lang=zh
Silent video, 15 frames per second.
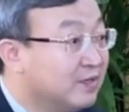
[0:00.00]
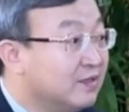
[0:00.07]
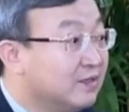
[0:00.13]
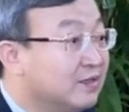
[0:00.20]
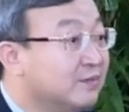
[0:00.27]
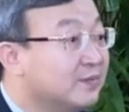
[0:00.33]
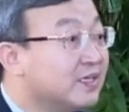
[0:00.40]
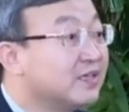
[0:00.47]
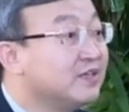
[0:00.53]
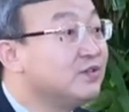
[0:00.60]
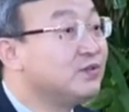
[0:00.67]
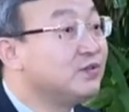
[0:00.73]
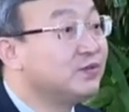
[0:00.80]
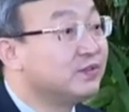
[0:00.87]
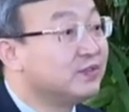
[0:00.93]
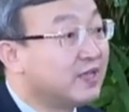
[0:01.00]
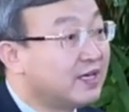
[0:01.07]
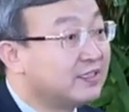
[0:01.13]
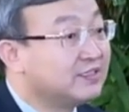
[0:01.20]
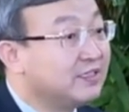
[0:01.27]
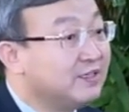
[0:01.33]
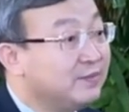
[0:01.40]
那么，根据
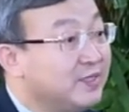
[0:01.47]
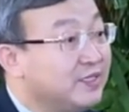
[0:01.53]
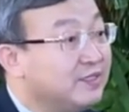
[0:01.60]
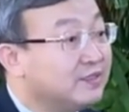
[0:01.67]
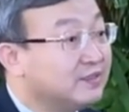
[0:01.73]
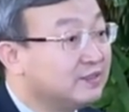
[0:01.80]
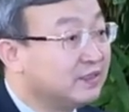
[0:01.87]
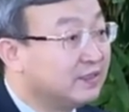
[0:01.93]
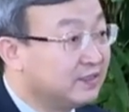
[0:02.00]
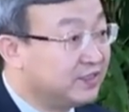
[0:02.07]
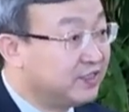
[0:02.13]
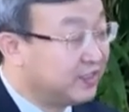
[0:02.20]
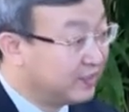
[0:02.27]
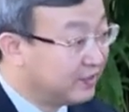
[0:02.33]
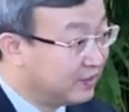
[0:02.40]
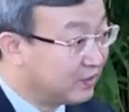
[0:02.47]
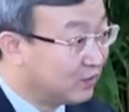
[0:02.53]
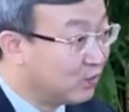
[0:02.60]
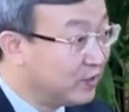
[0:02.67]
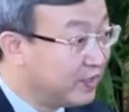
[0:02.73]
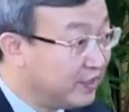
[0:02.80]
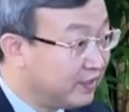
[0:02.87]
RCEP 这个协定的
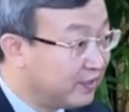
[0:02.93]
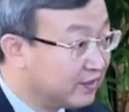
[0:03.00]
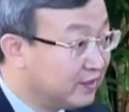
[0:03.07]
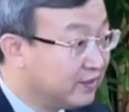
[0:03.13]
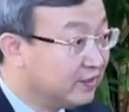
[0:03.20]
规定，